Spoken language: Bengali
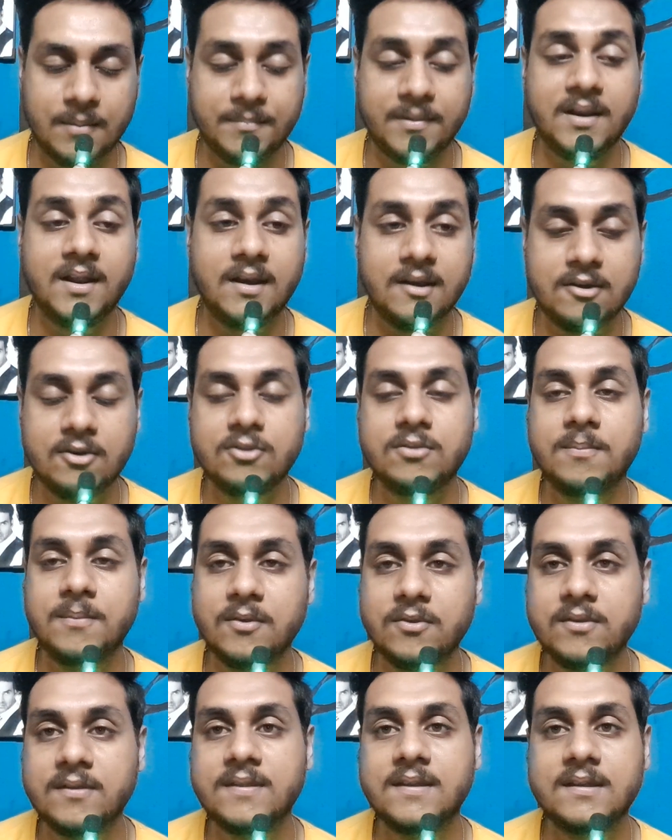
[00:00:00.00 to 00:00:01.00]
মানে অনিরুদ্ধ
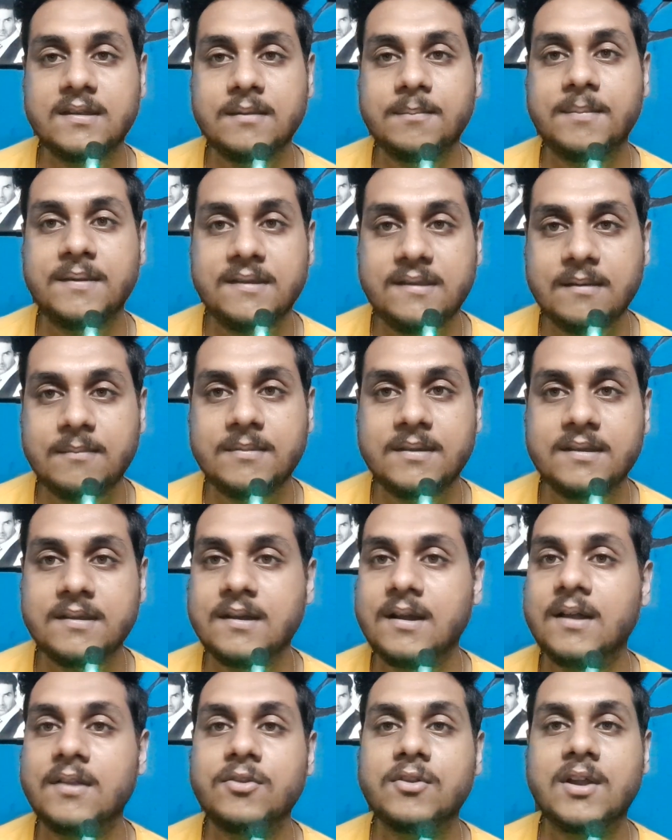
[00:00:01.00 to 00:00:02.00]
মিউজিক দিয়ে যে বিজিএম দিয়ে
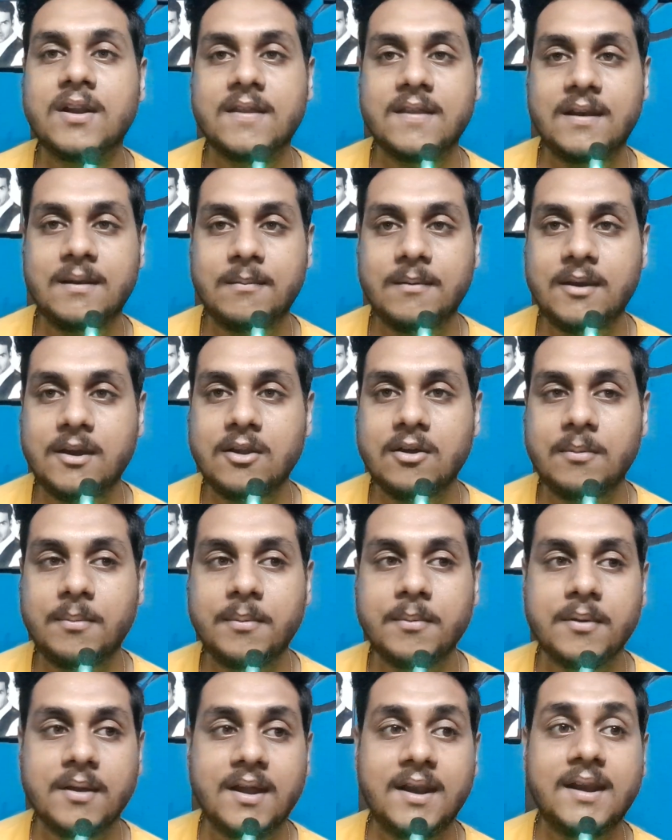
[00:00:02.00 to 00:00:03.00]
যে গান তো আলাদা লেভেলেরই হবে
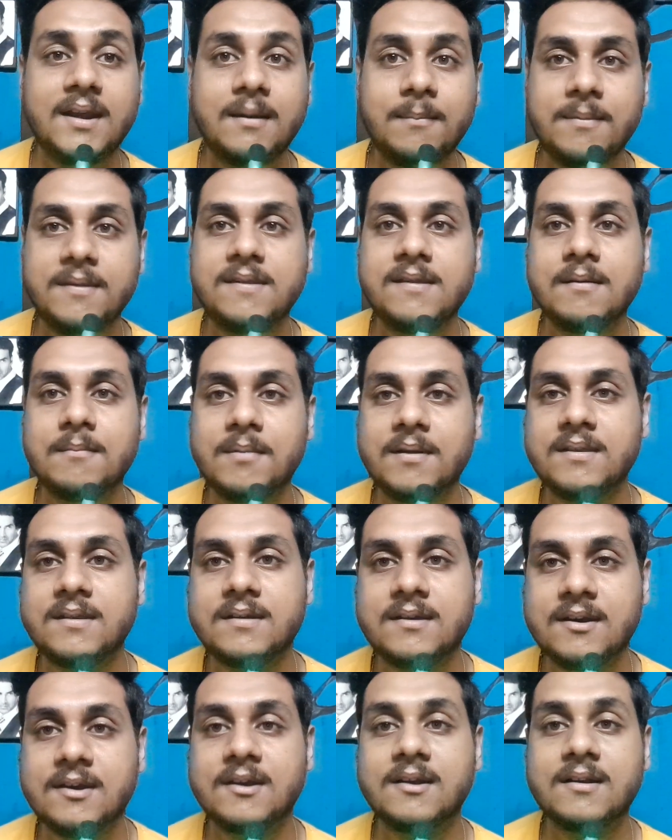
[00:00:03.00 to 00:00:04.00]
এবং এখানে একটা বিজিএম বাজে
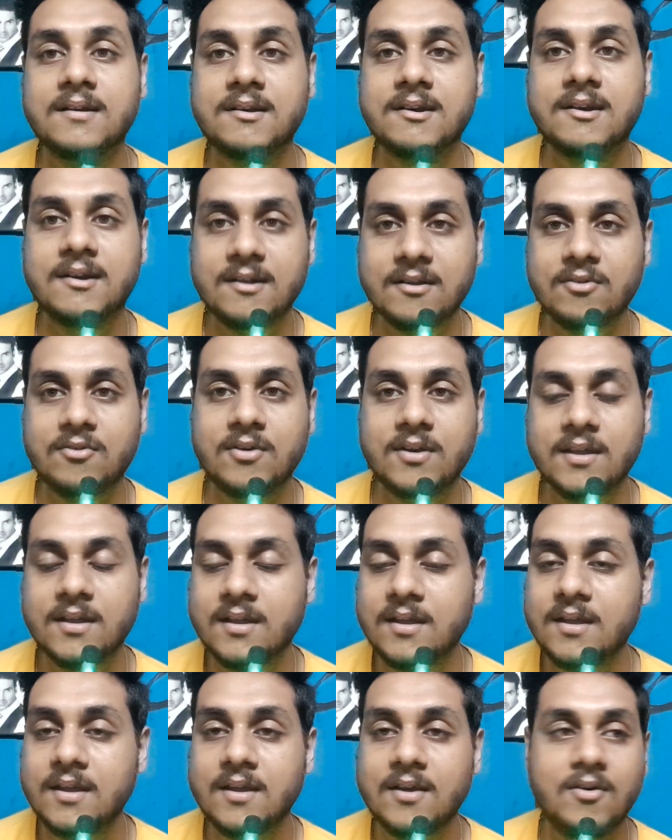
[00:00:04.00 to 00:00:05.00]
ট্রেডাং ট্রেডাং করে
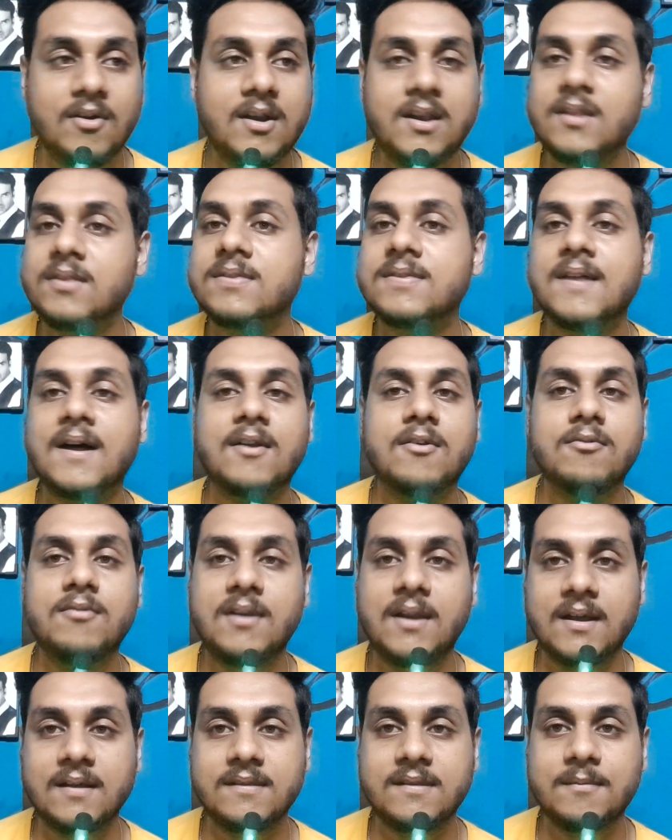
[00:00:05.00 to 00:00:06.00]
ওটা দারুণ
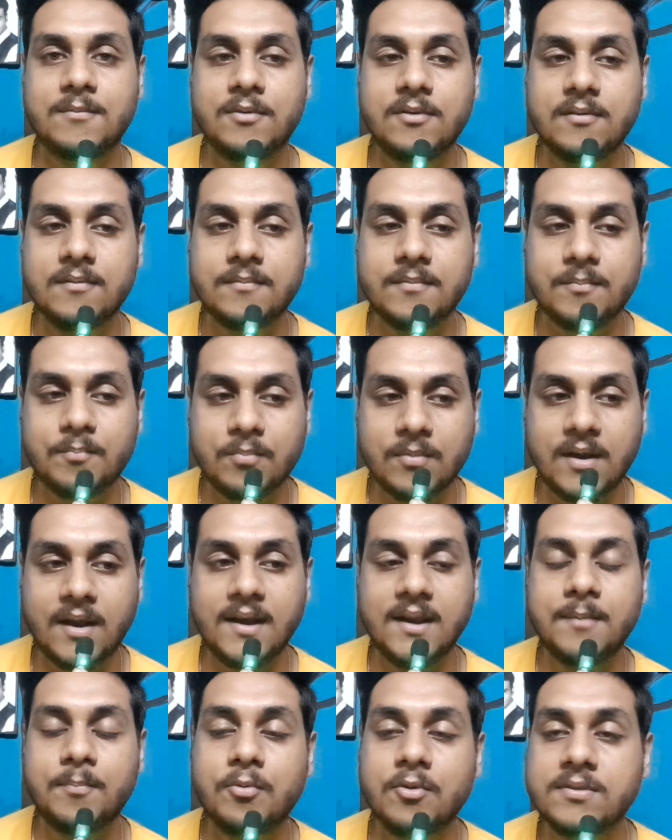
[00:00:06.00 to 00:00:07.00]
লাগছে এবং
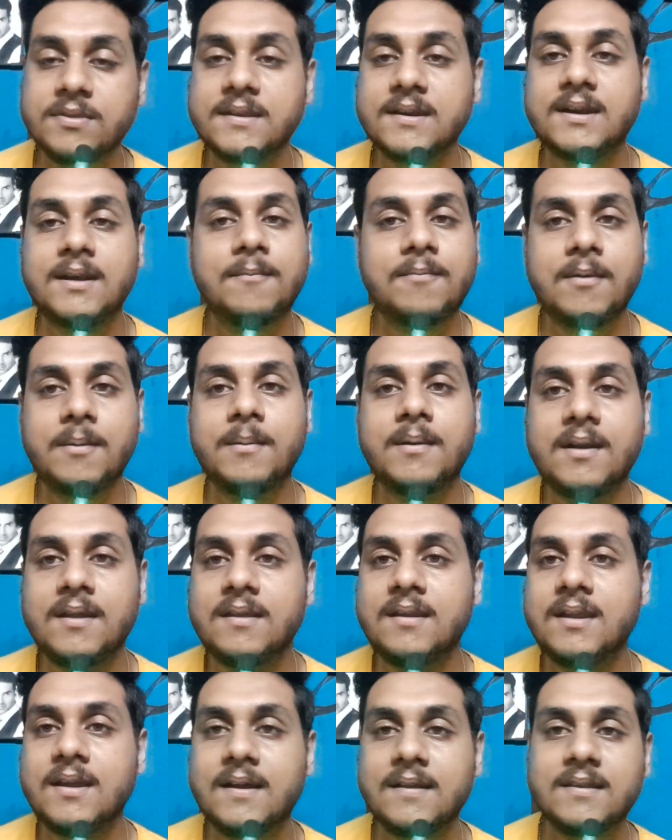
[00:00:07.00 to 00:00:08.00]
গানের প্রত্যেকটা ফ্রেমে
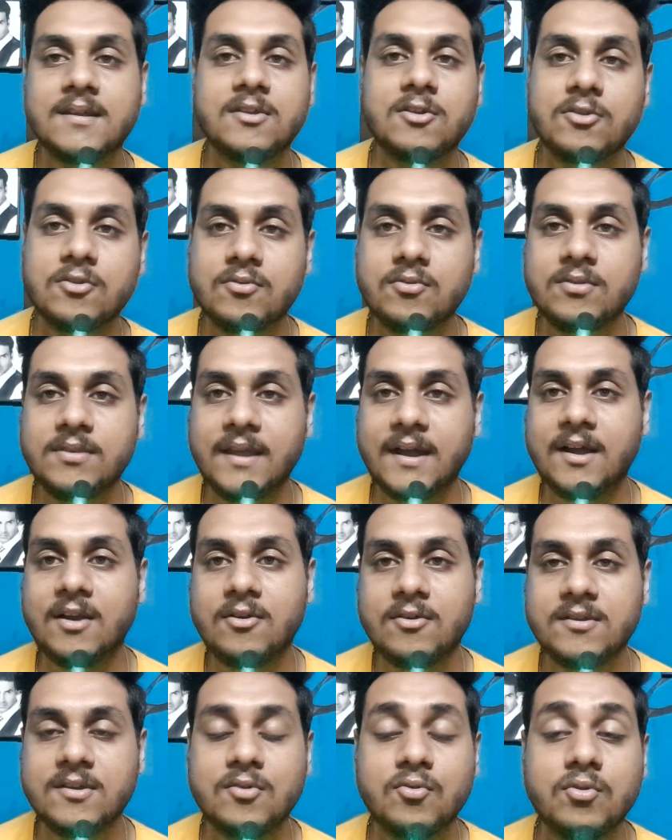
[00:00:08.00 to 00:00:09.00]
থেকে যতক্ষণ
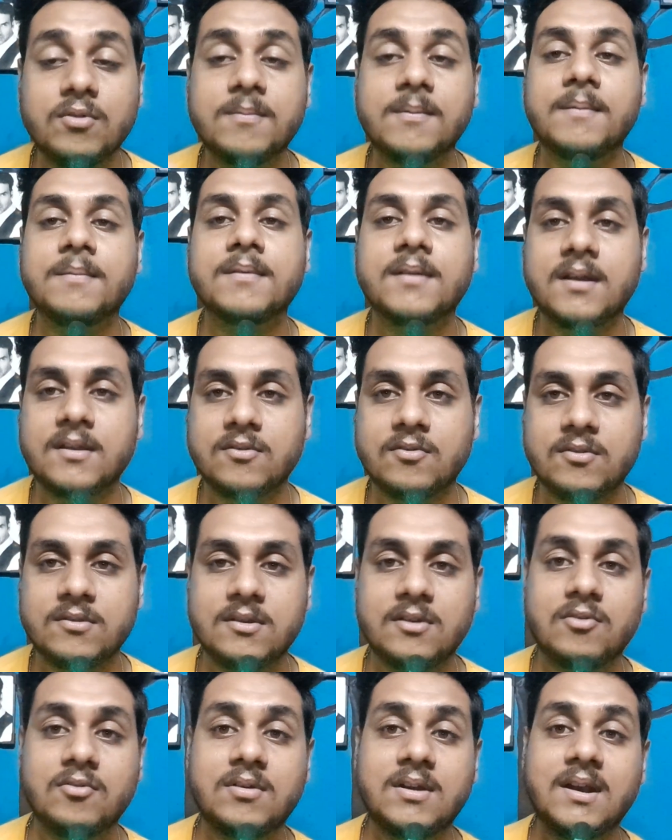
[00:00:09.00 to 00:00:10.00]
দেখানো হয়েছে গুজবাউন্স কাজ
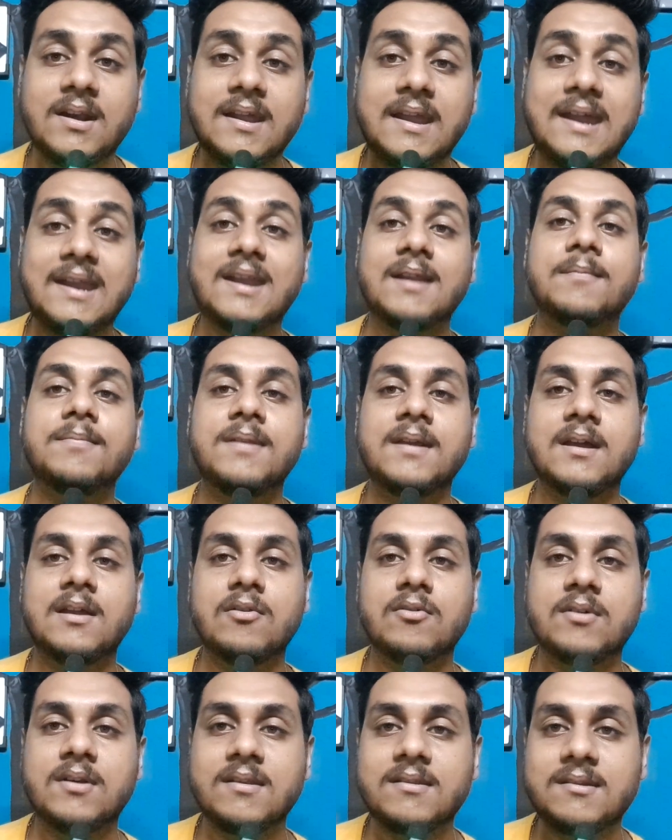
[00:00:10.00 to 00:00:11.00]
করছে লোকটার গেট আপ দেখে
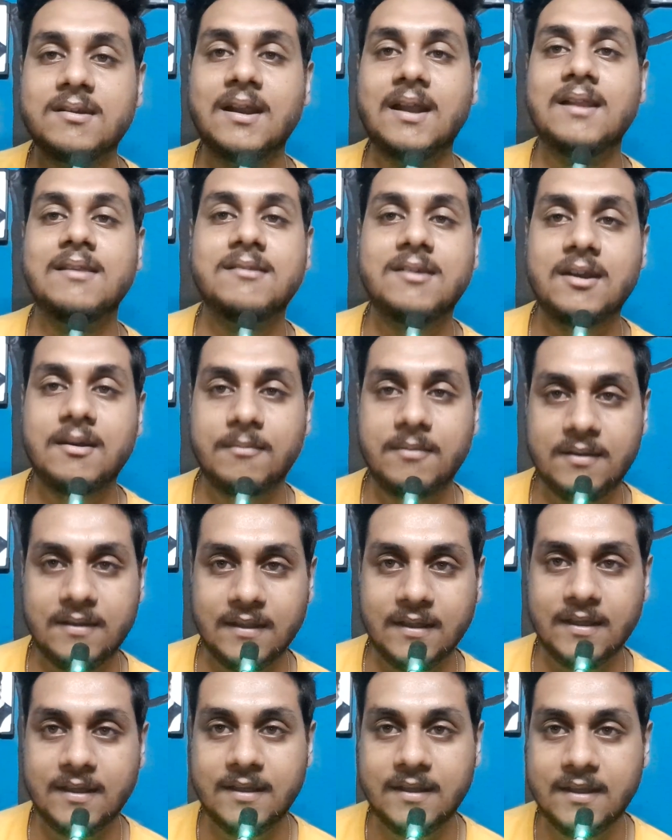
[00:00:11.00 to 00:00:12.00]
লোকটার স্টাইল স্টেটমেন্ট
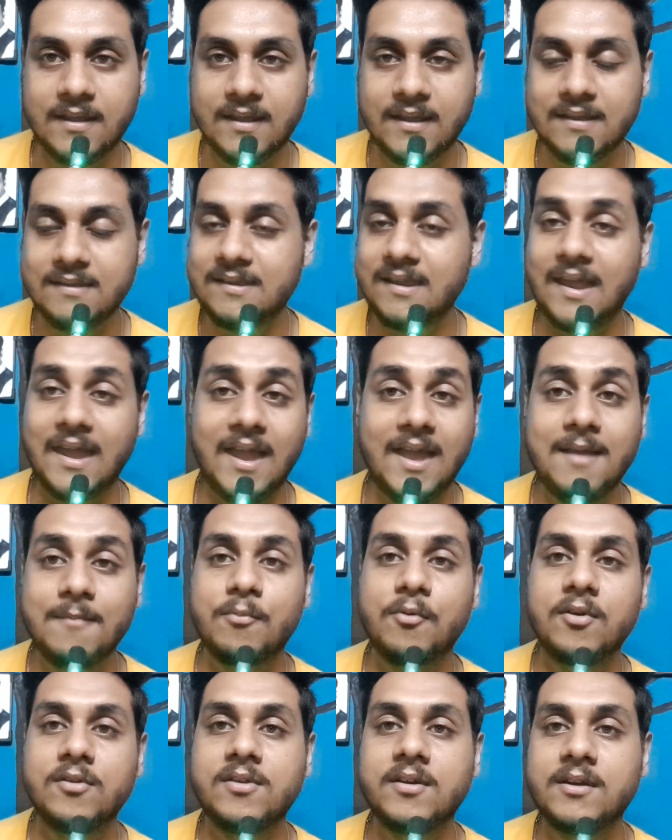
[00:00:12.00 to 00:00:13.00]
দেখে যে এই
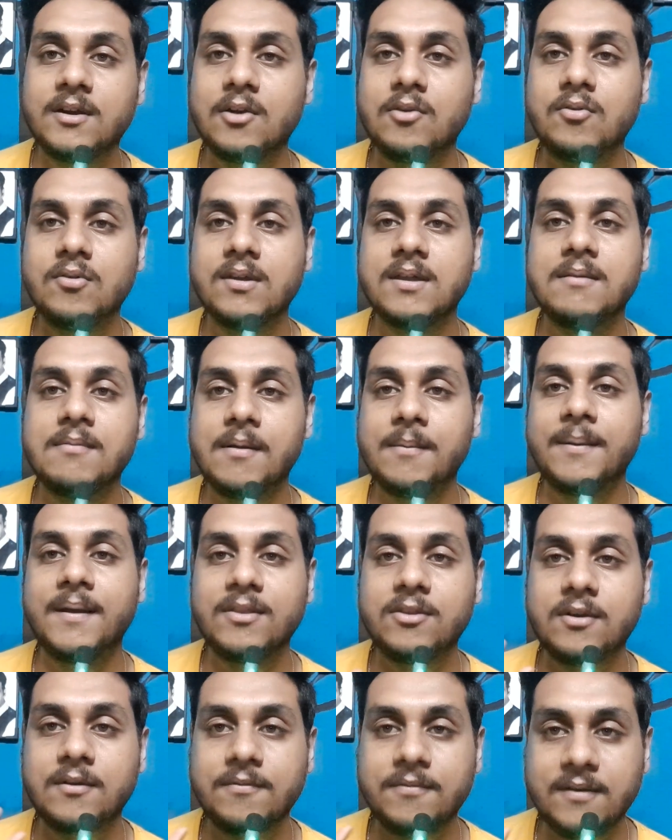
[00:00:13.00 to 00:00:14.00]
বয়সে একটা লোক কীভাবে
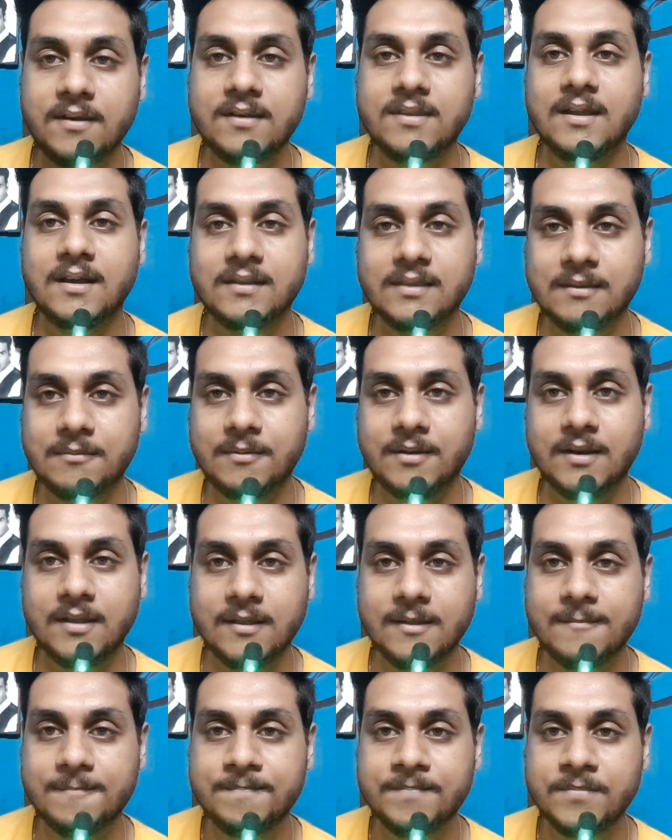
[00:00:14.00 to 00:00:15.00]
এতটা ফিট থাকতে পারে